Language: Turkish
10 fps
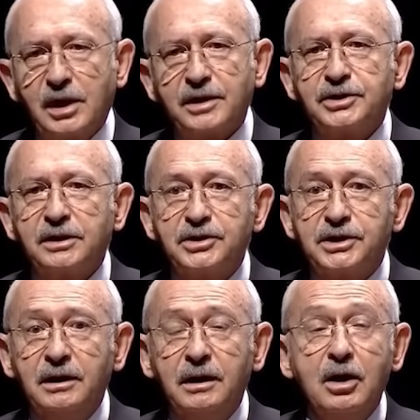
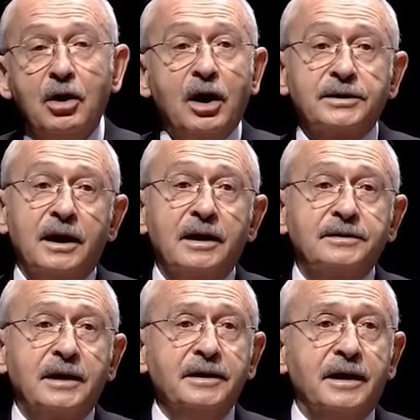Tercihinizi
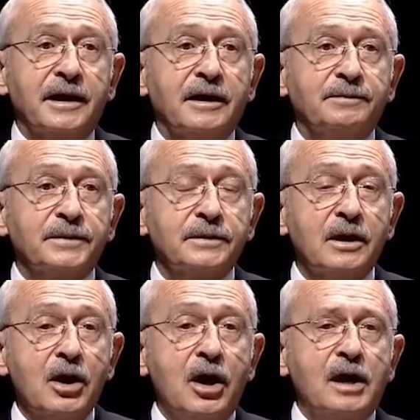adaletten yana yapın.
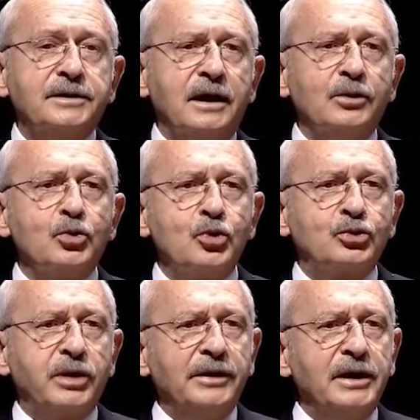Haktan,
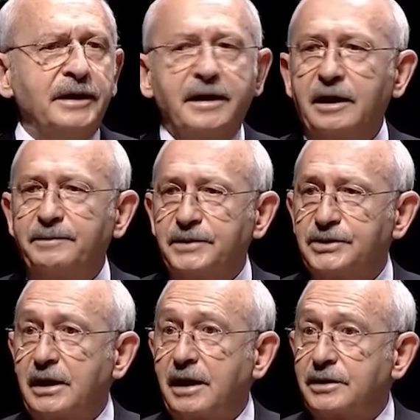hukuktan yana
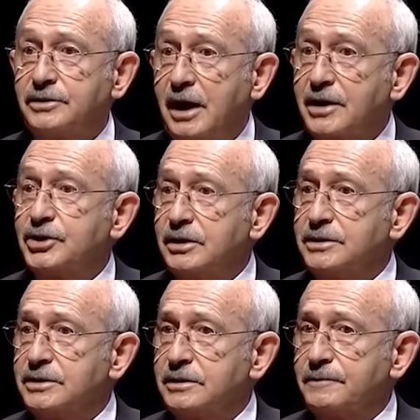yapın
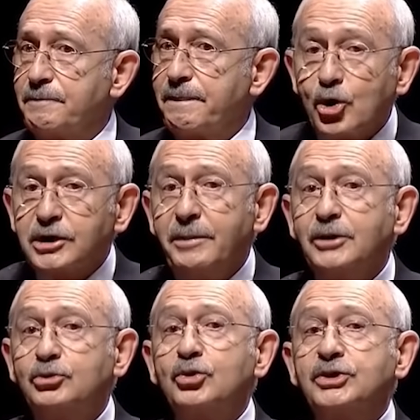tercihinizi. O
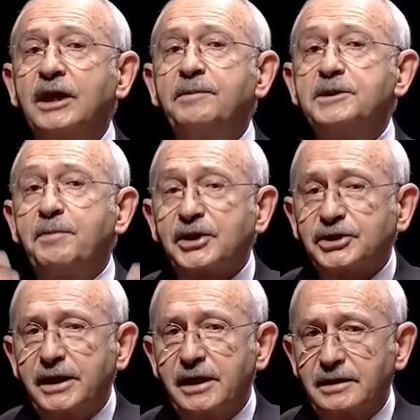zaman Türkiye'yi biz
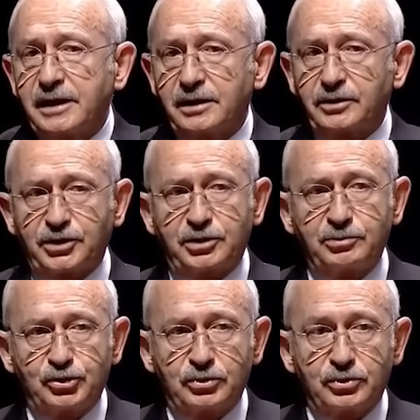başka yerlere
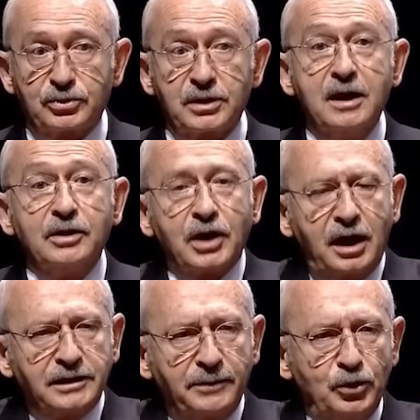taşımış oluruz.
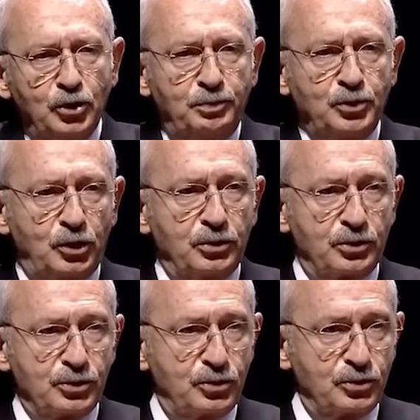Daha da büyütmüş
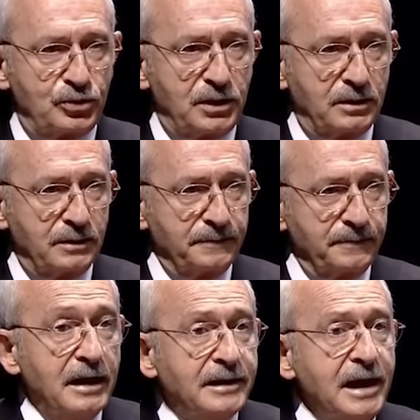oluruz Türkiye'yi.
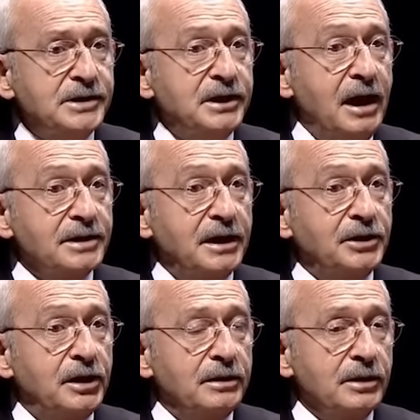Neden
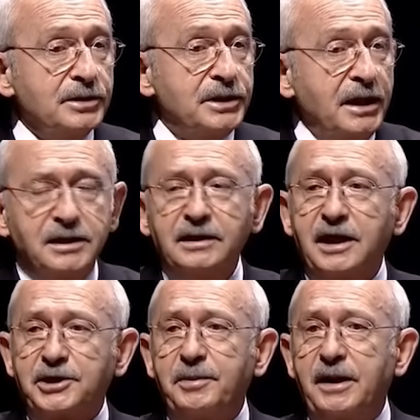siyaset
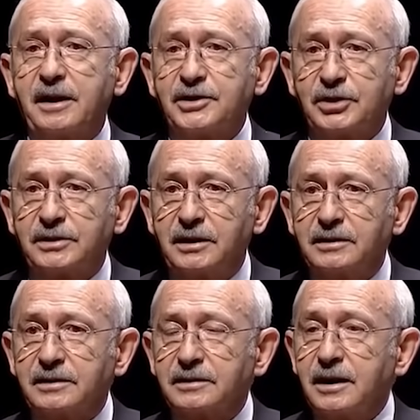zenginleşme aracı
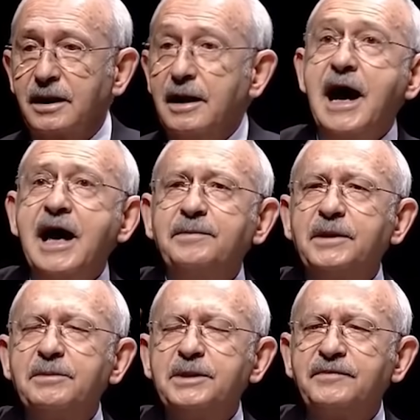değildir? Her
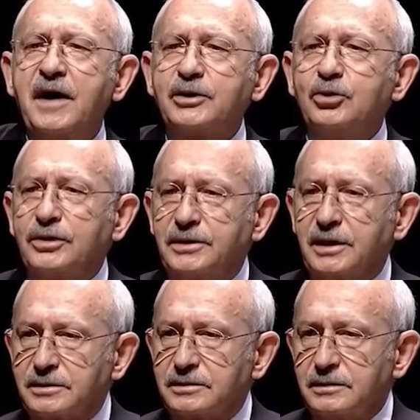birimiz vergi
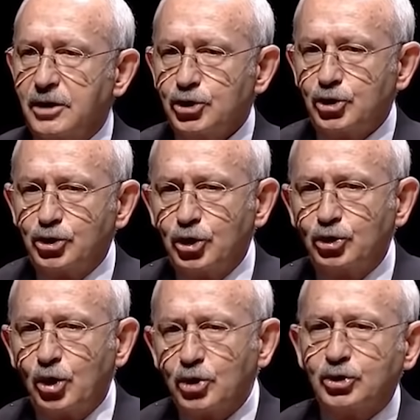öderiz.
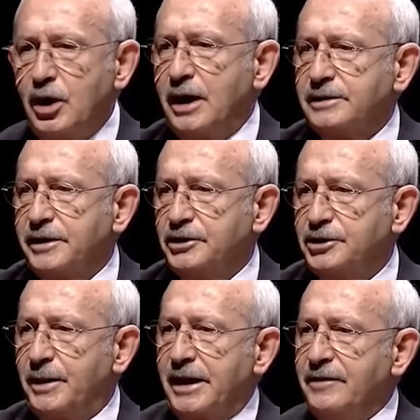Çocuk doğduğu andan
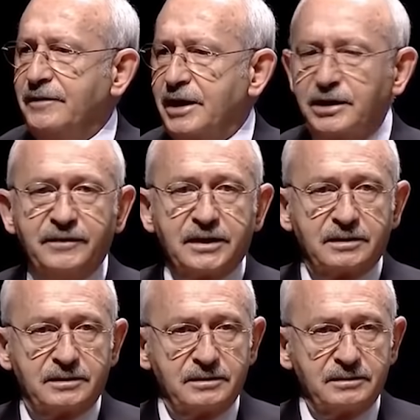itibaren vergi
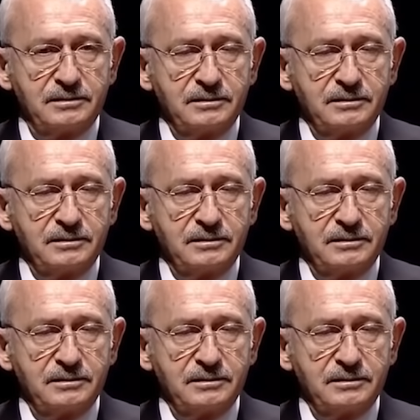verir.